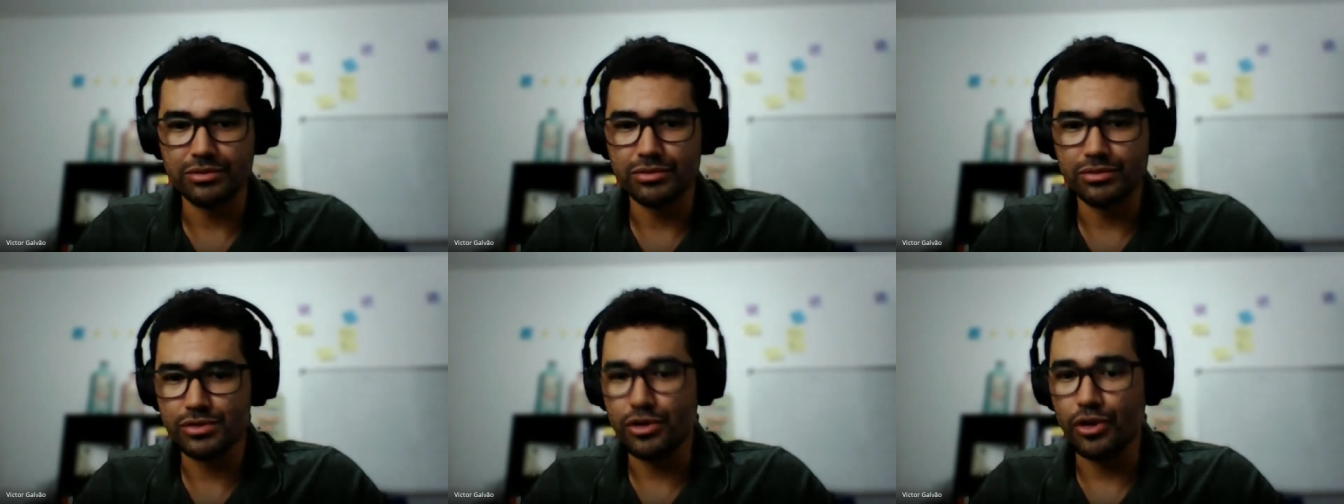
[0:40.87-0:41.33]

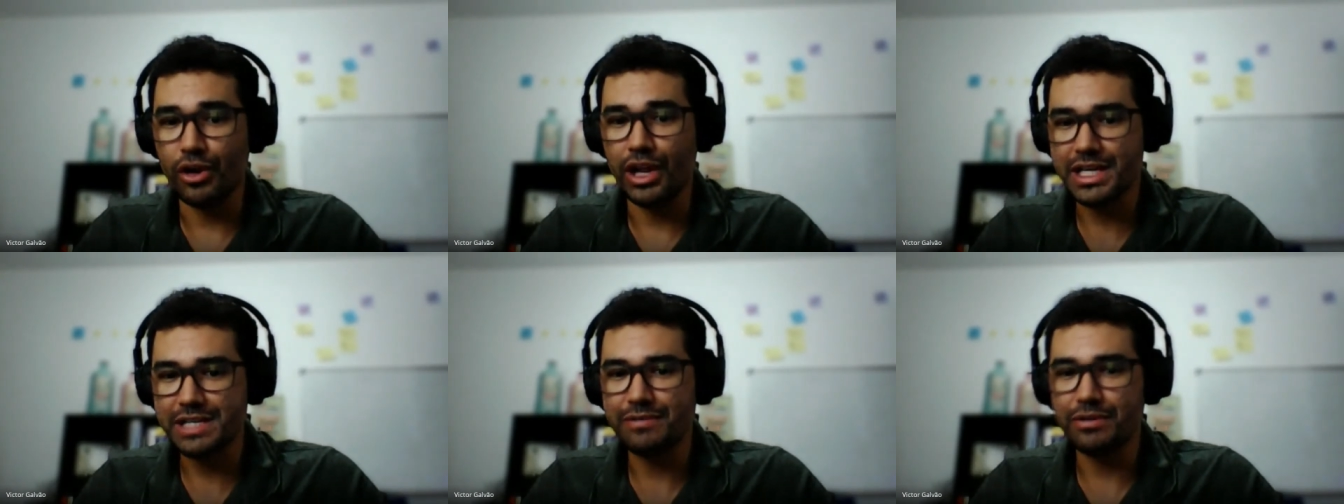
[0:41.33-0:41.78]
dos
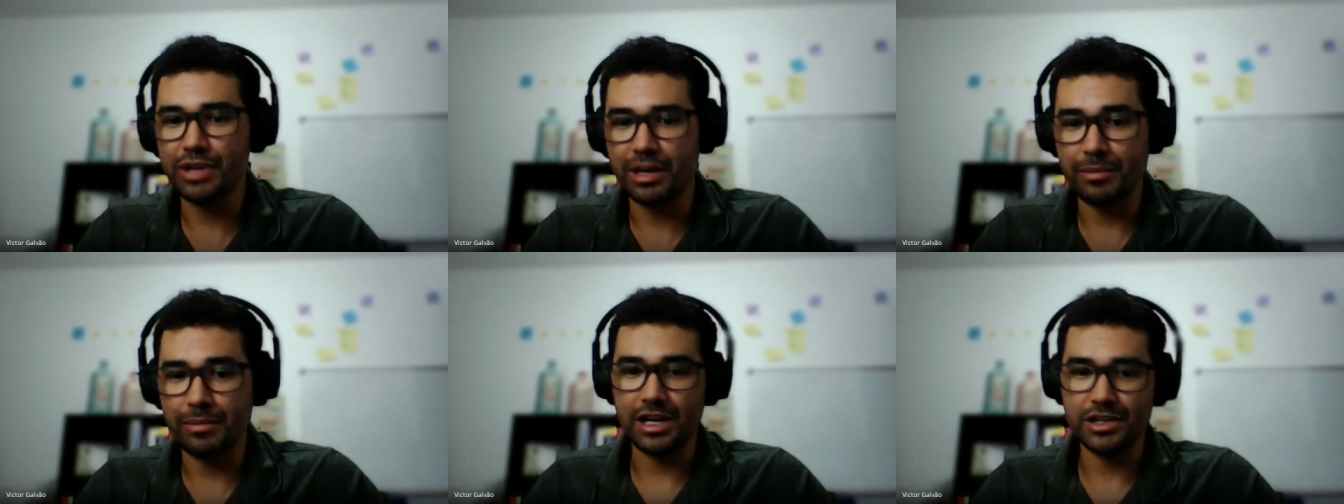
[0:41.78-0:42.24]
colegas que vão
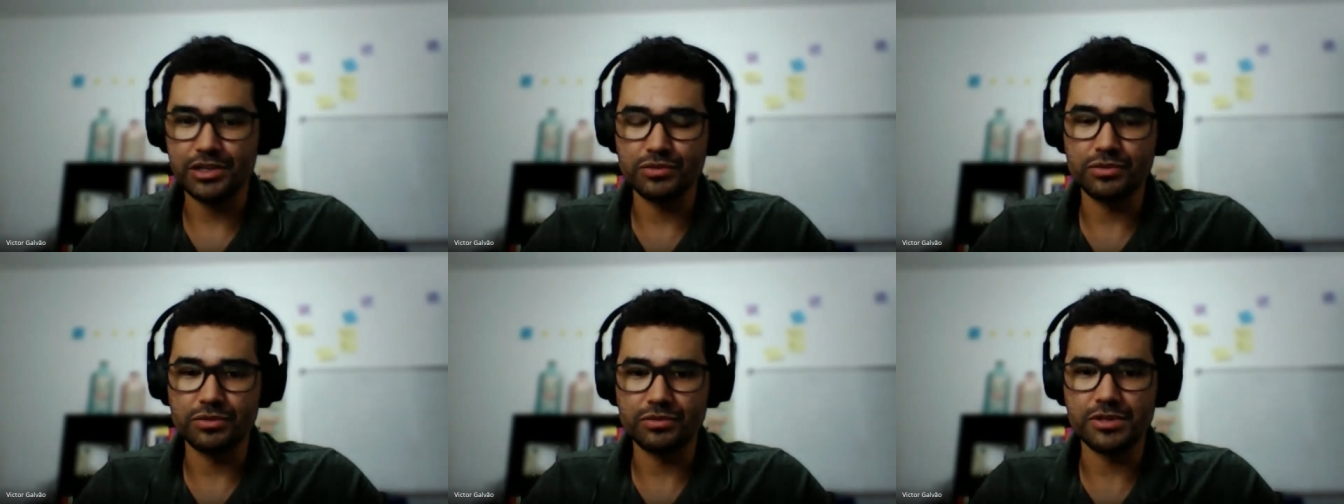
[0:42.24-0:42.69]
trabalhar
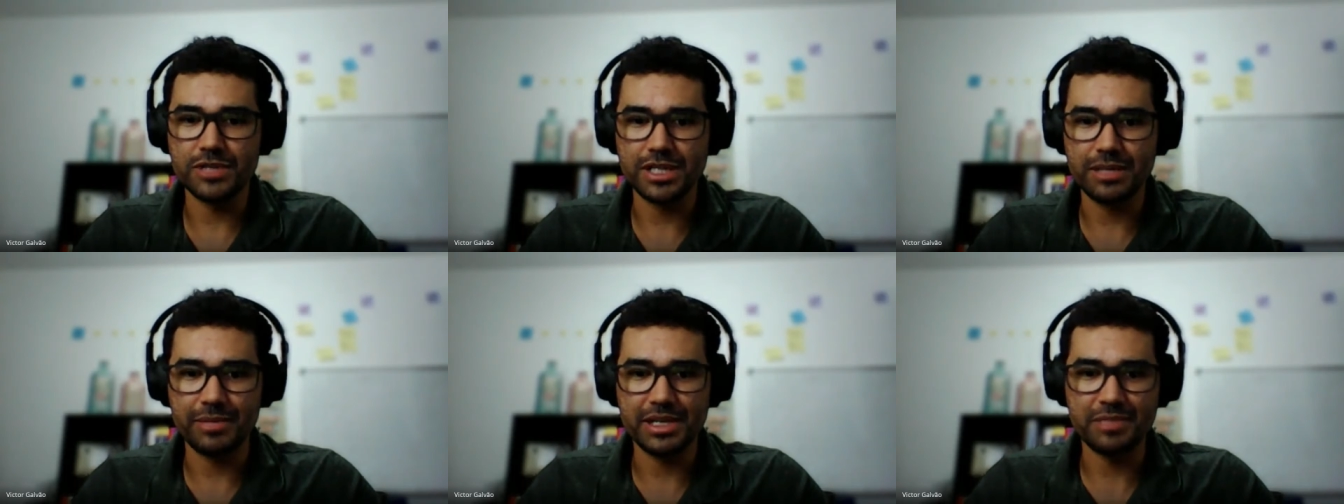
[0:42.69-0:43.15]
junto com
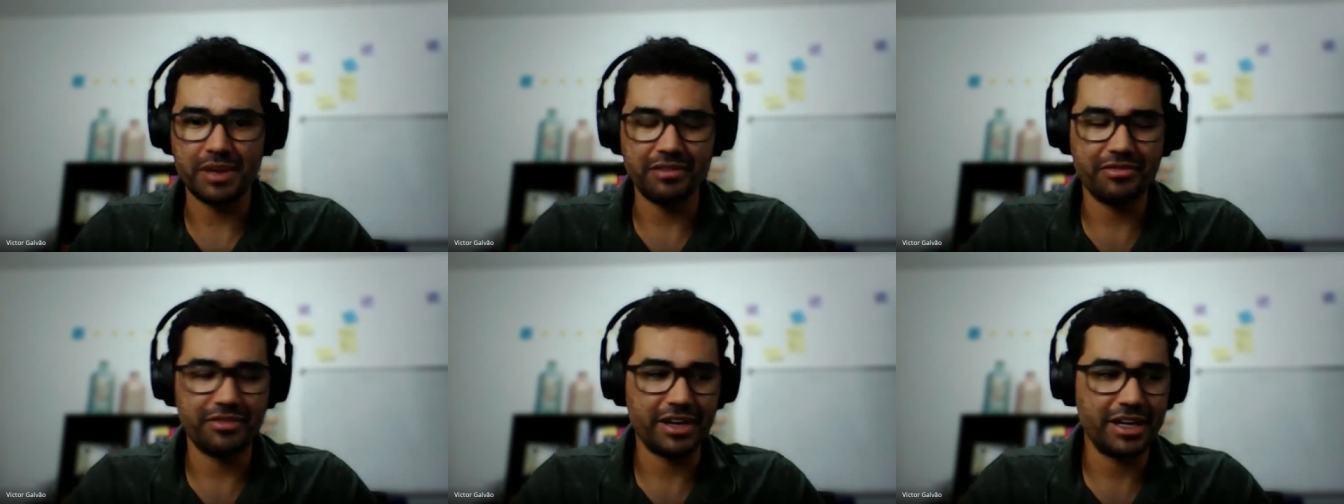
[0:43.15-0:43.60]
você mais para
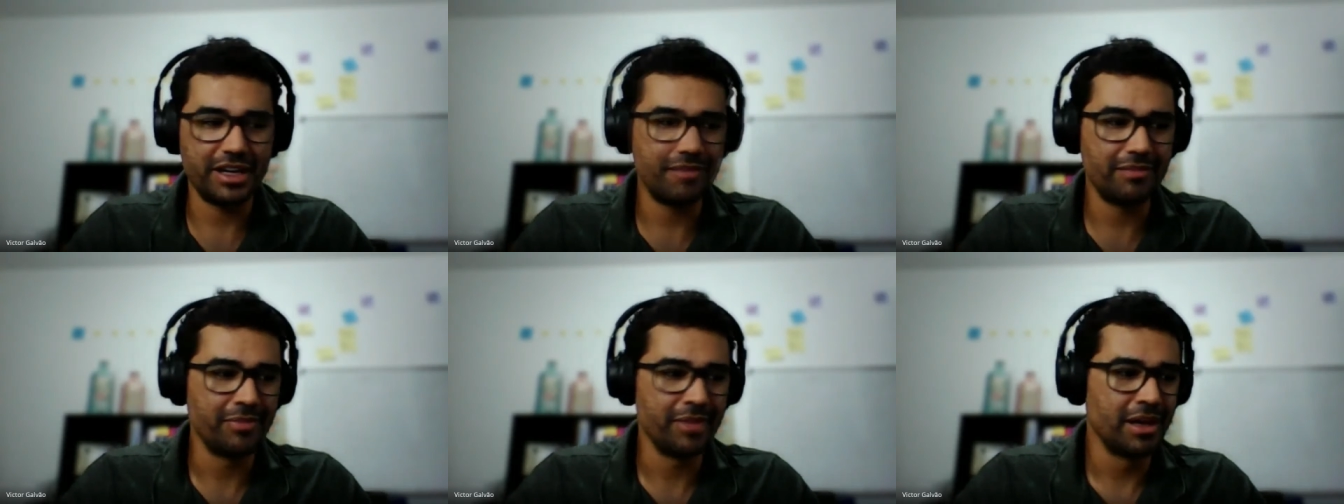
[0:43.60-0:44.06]
frente,